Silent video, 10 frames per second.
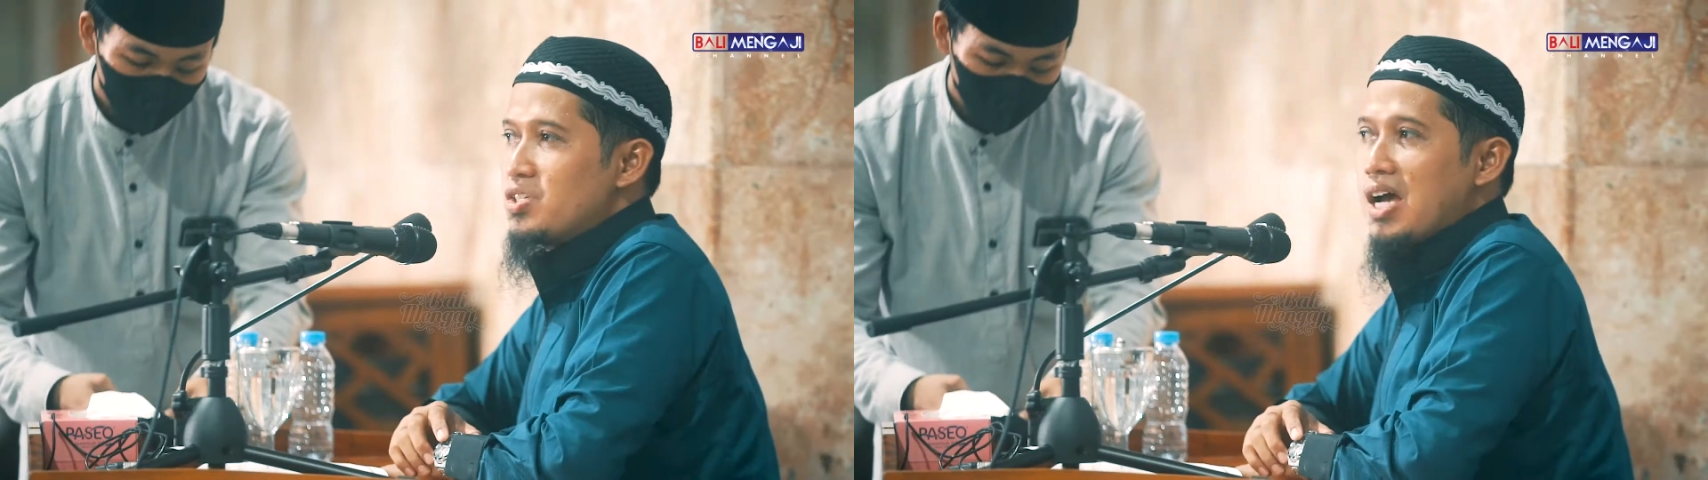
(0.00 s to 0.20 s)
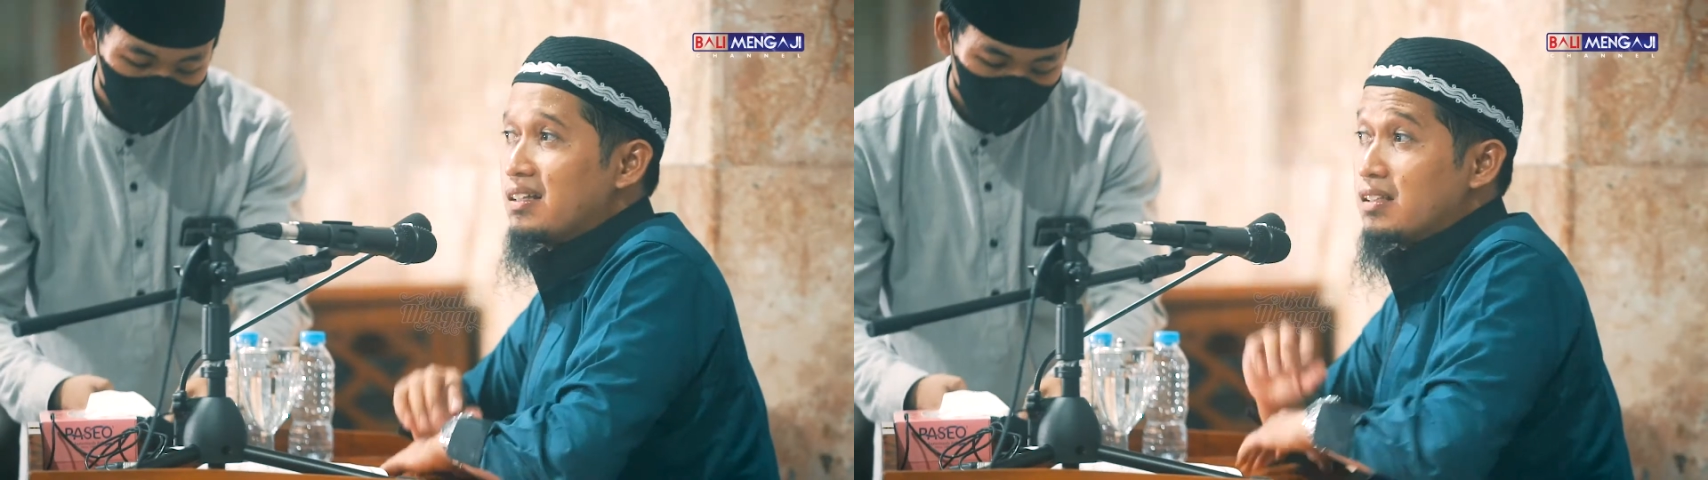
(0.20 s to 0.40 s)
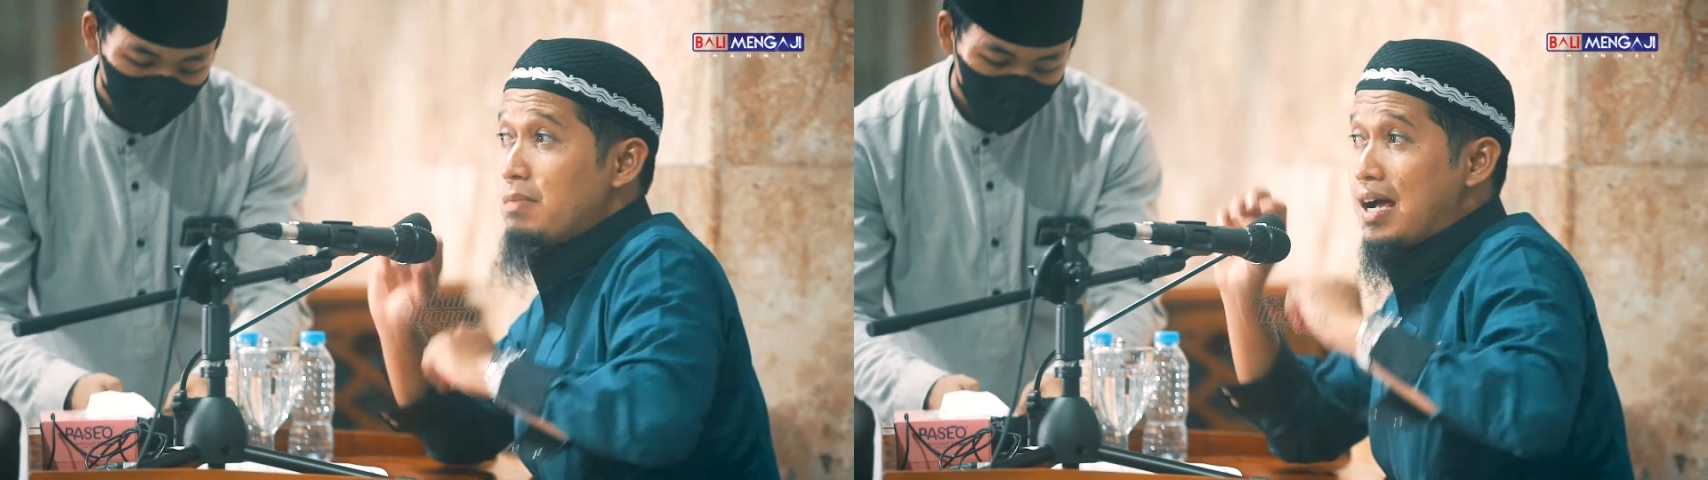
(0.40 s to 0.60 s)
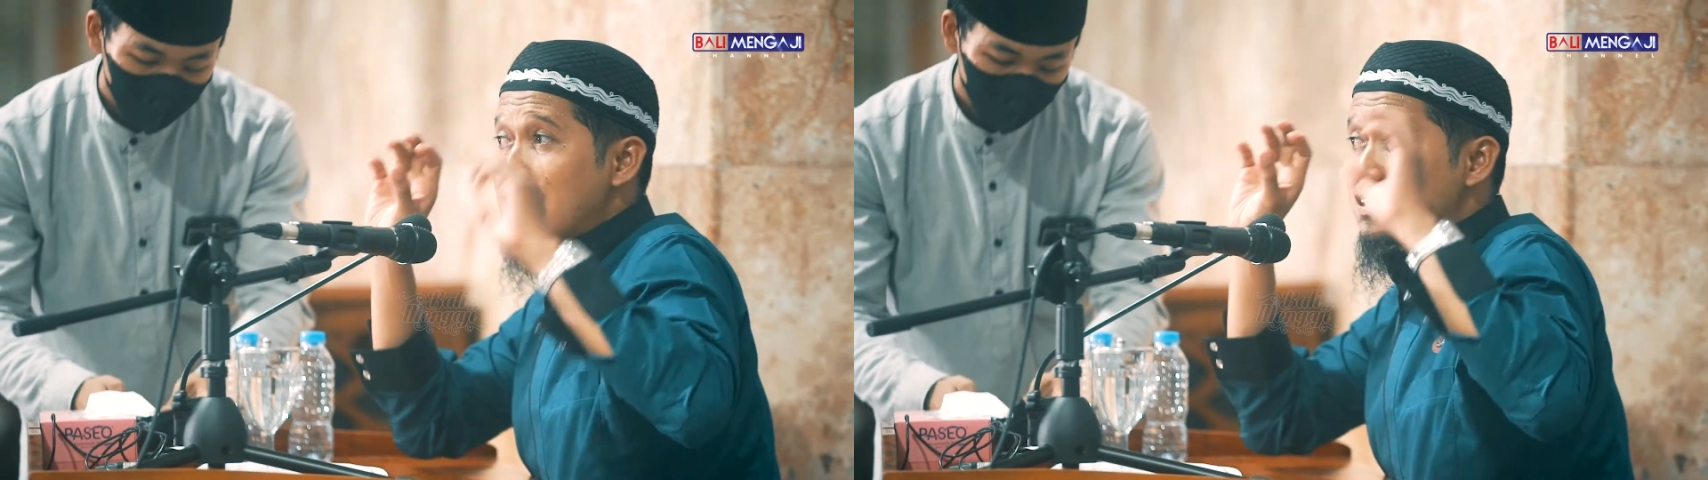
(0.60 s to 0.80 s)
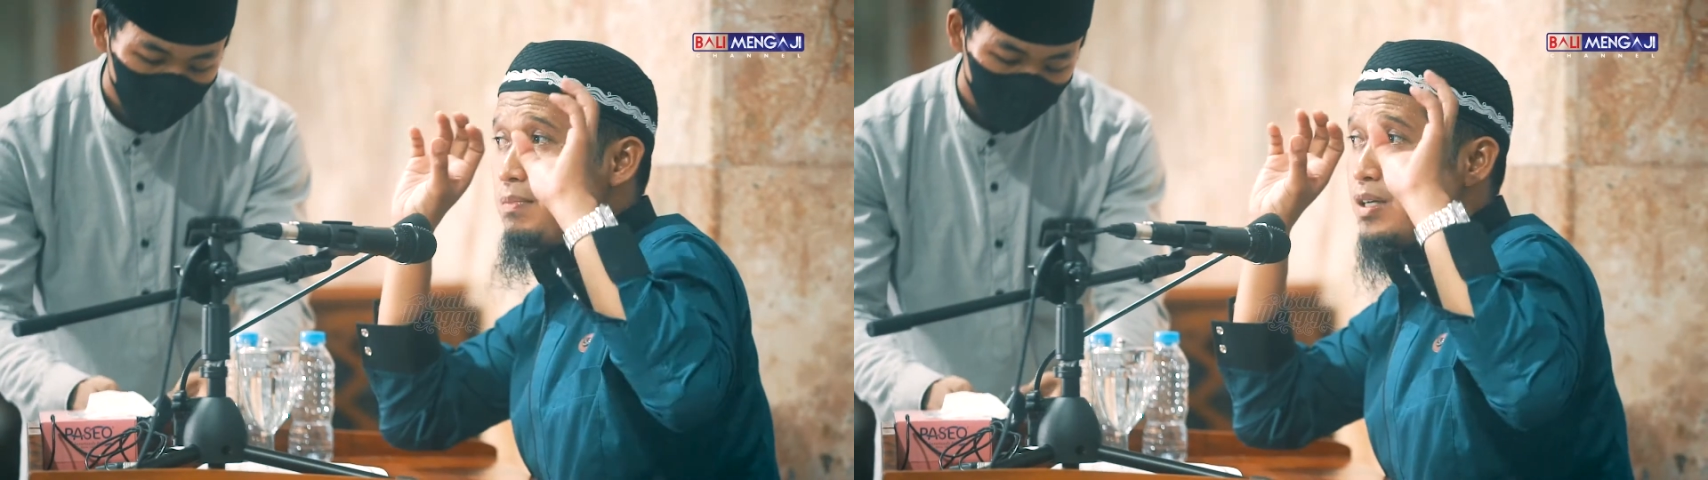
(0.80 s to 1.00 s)
Jangan
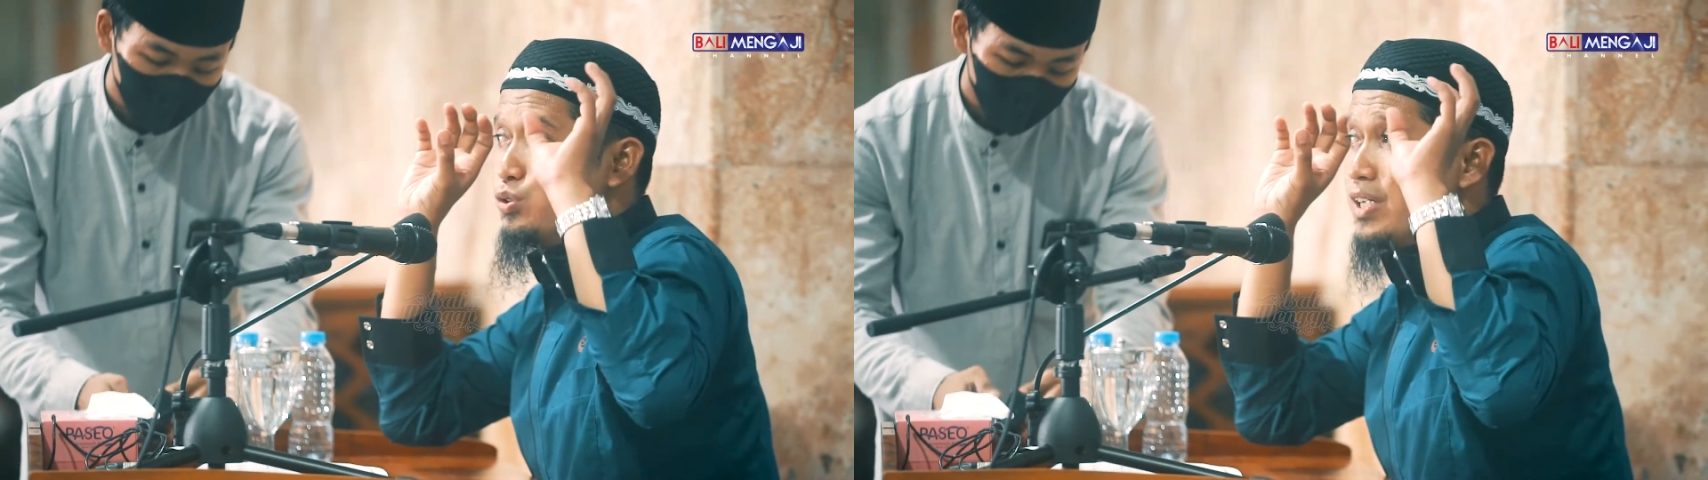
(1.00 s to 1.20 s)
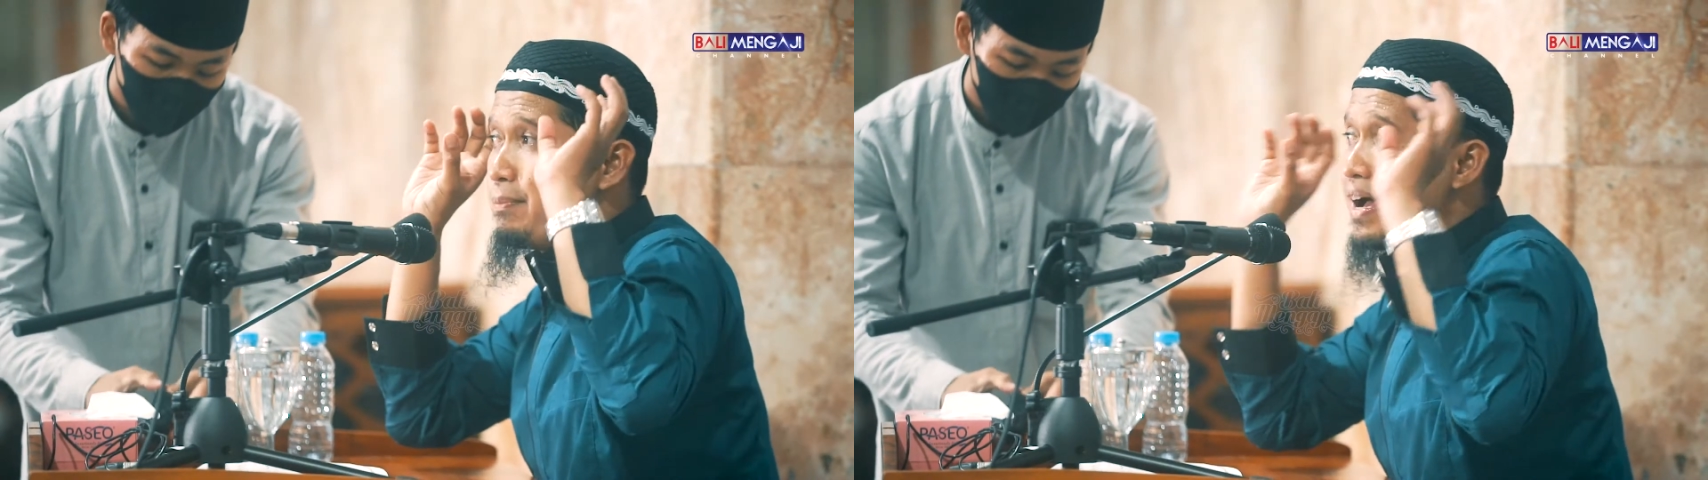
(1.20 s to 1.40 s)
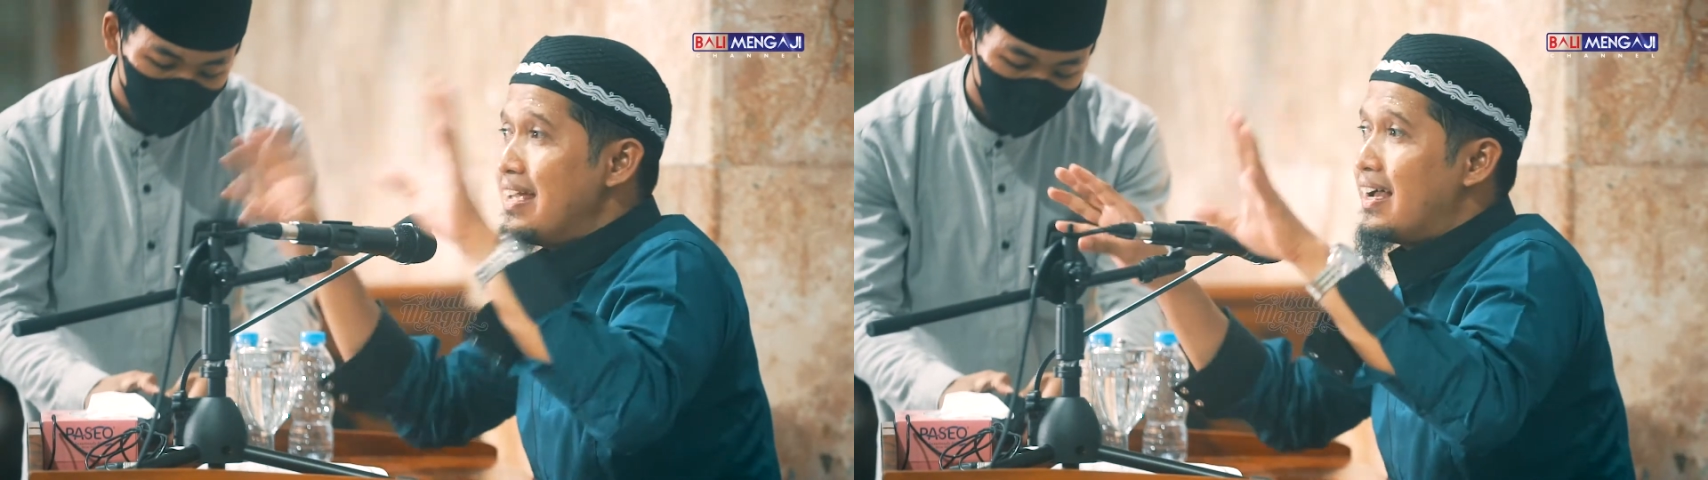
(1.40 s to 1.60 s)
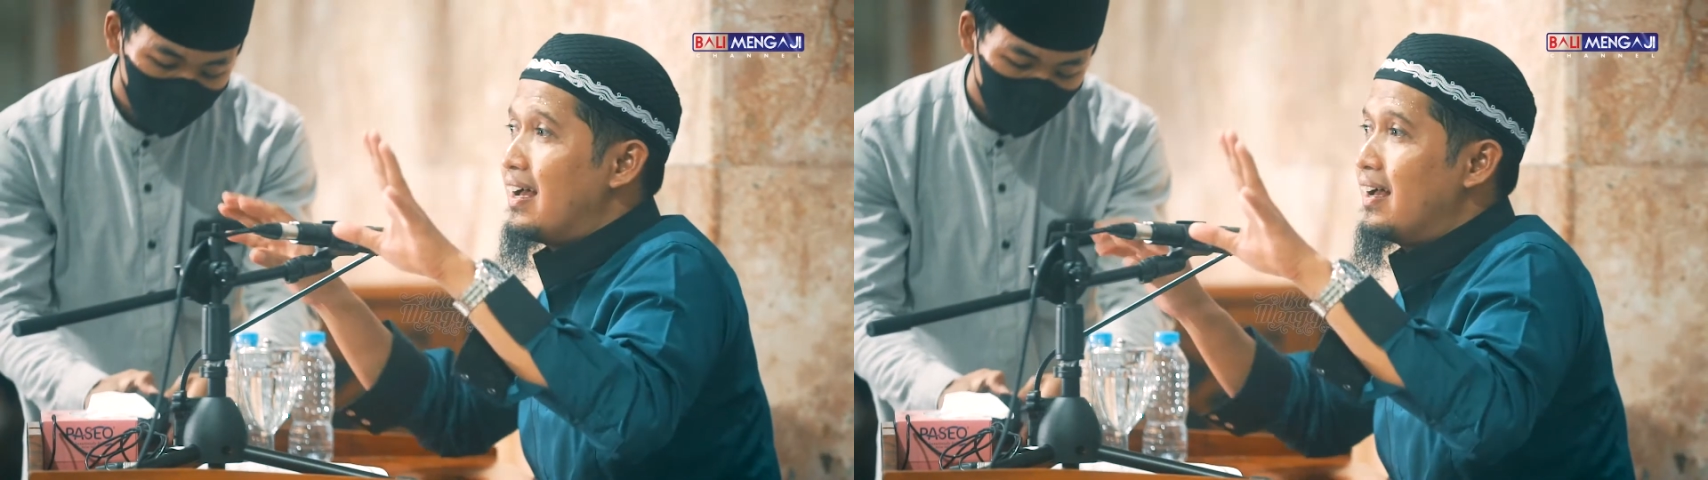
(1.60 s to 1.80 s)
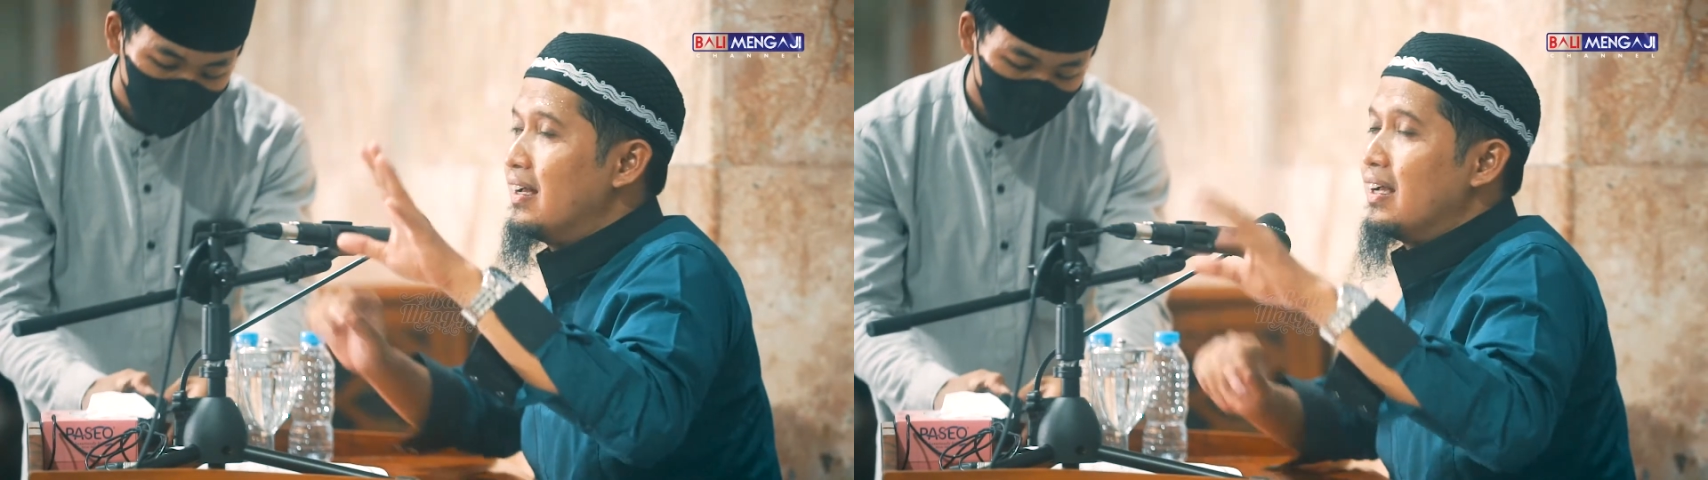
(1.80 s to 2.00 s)
termakan sama dunia maya